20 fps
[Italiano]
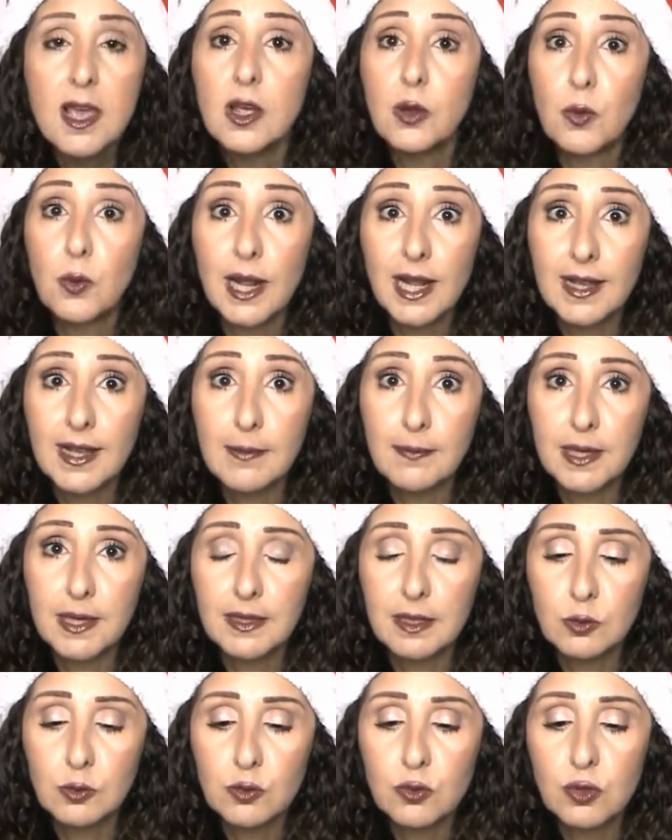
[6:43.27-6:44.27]
Quella che mi ha
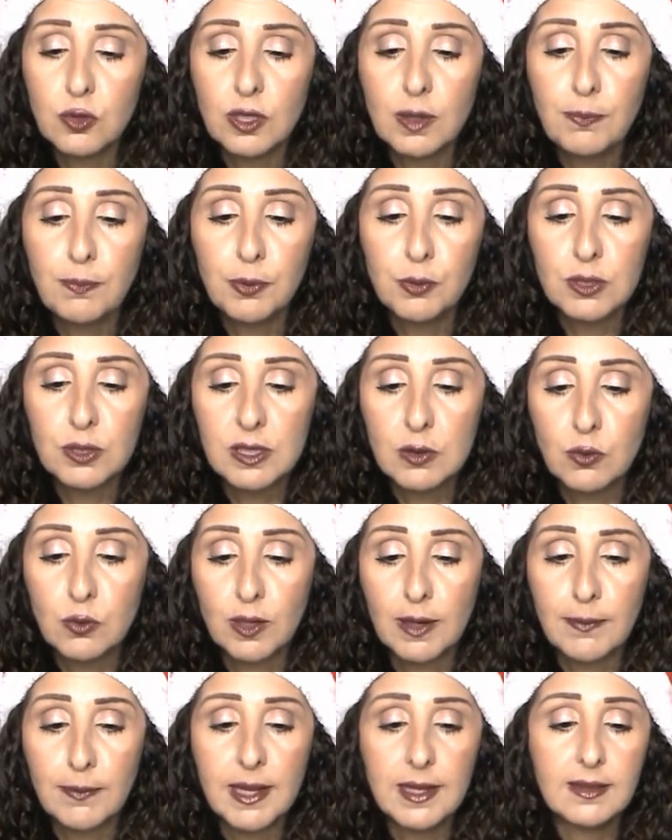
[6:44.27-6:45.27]
deluso di più
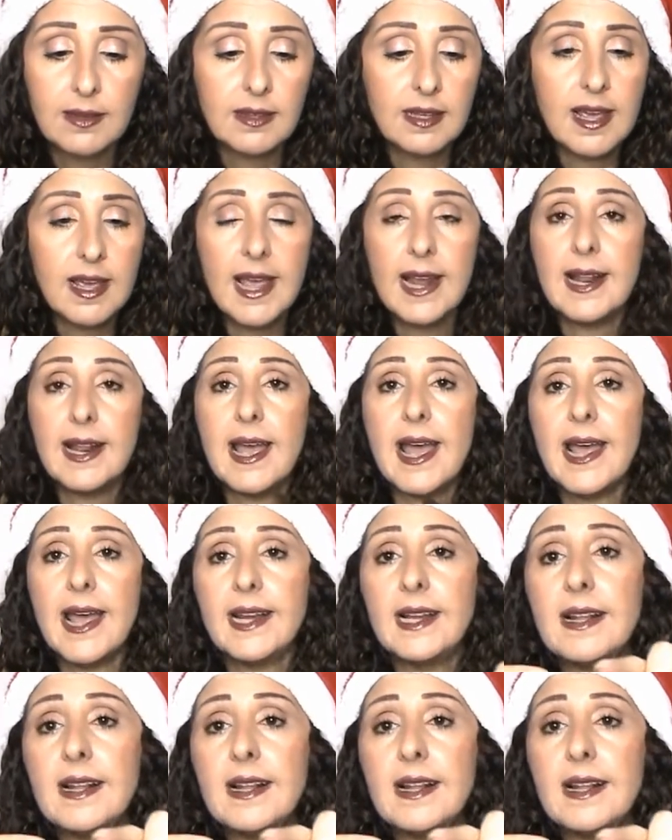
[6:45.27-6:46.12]
sicuramente è lei,